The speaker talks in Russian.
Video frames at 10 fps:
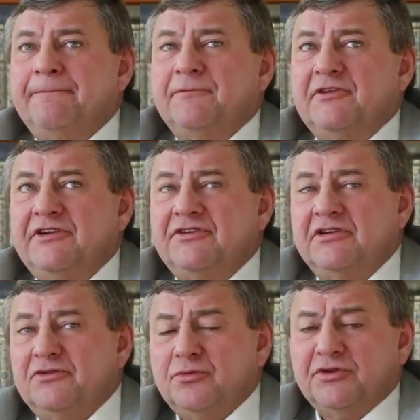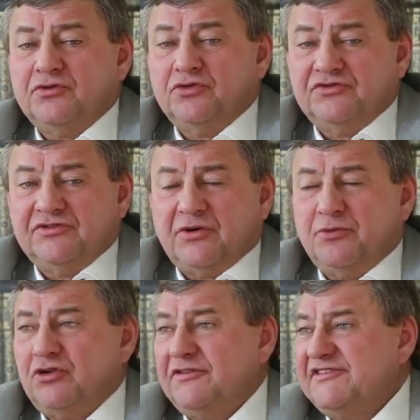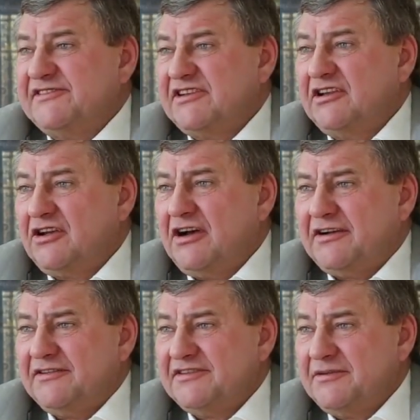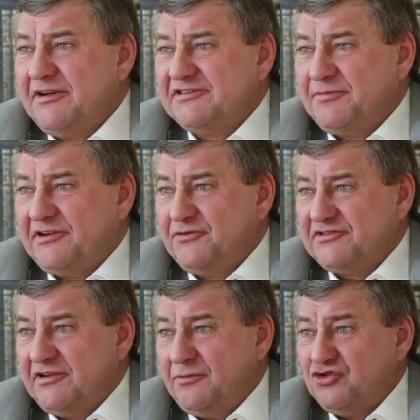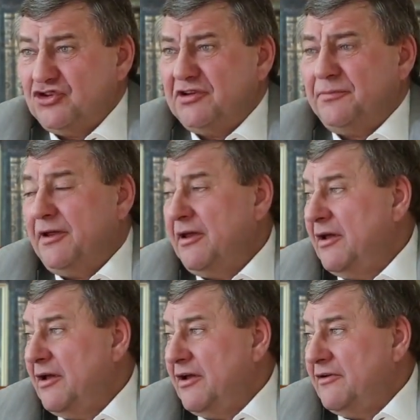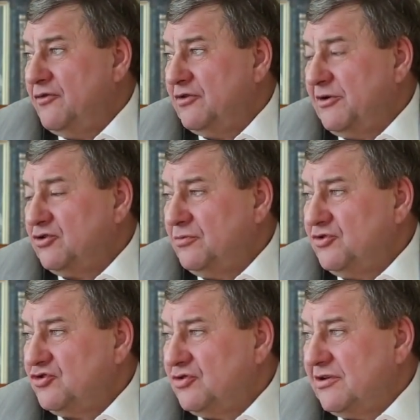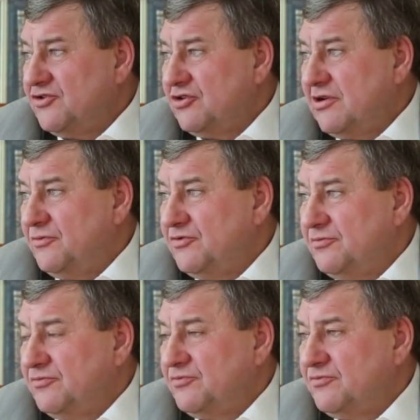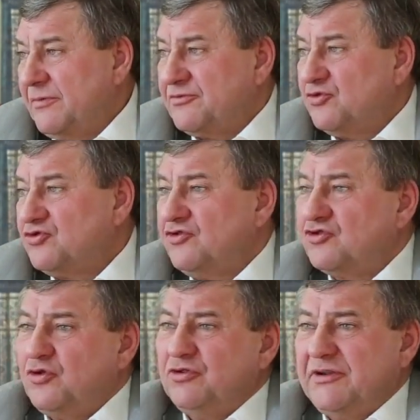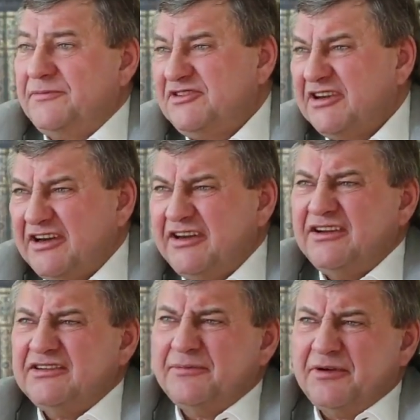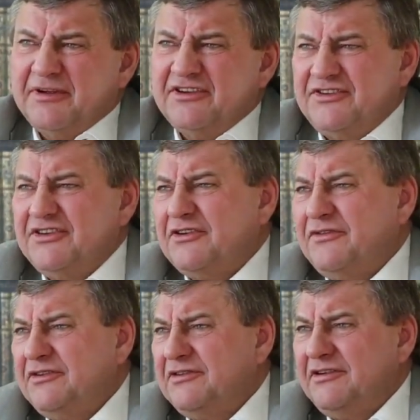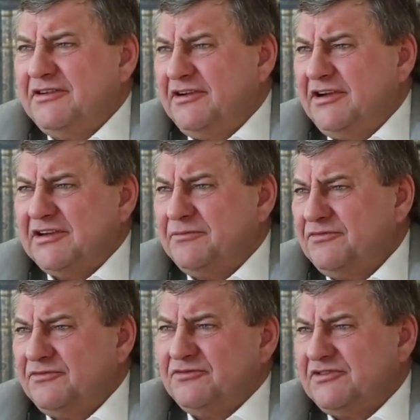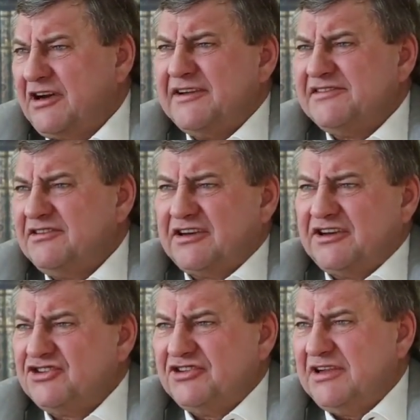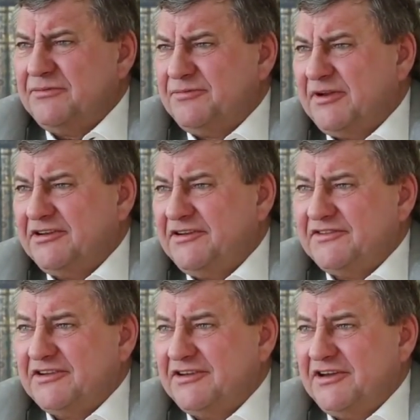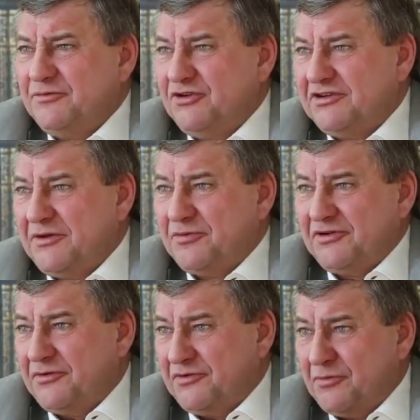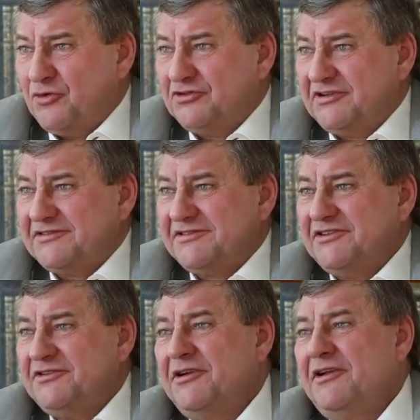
длительный. Кроме того, он работал на всех станках и занимался производственным обучением. Вот, потом еще, значит, там обслуживал школу, там стеклил, там ремонтировал, летом красил крыши, там и полы и так далее, делал э, ремонт, так сказать,